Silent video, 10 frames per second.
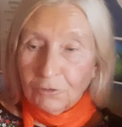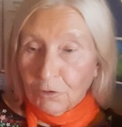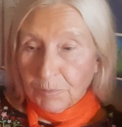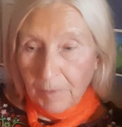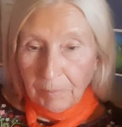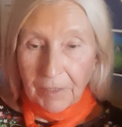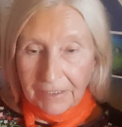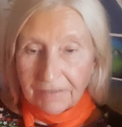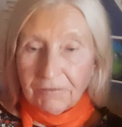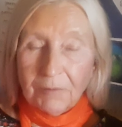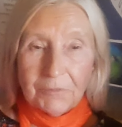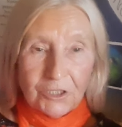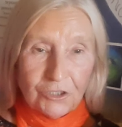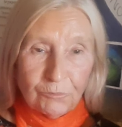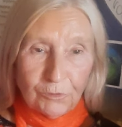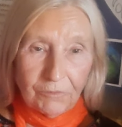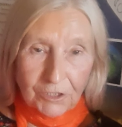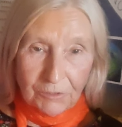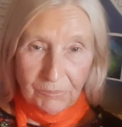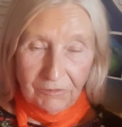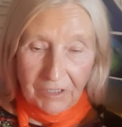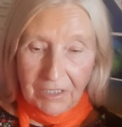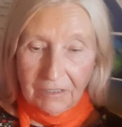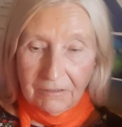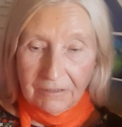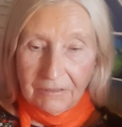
То есть попали к вам и живут в вашем дворе.